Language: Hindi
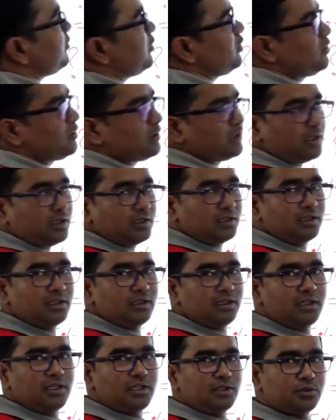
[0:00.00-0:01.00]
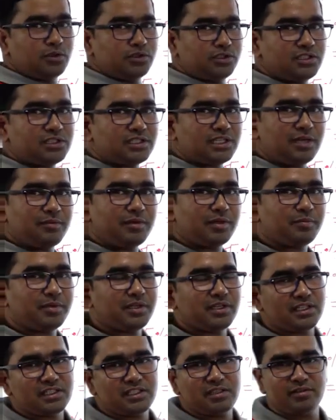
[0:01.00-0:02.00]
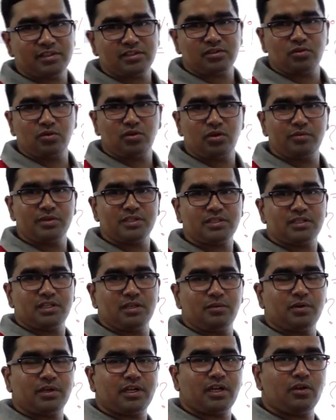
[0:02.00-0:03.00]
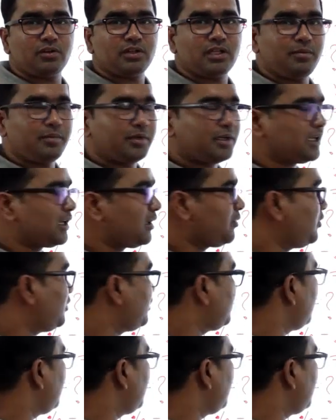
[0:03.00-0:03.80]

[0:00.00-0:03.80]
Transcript: मूल्य होता तो जिस कीमत पर किसी वस्तु को बेचते हैं वो क्या होता है विक्रय मूल्य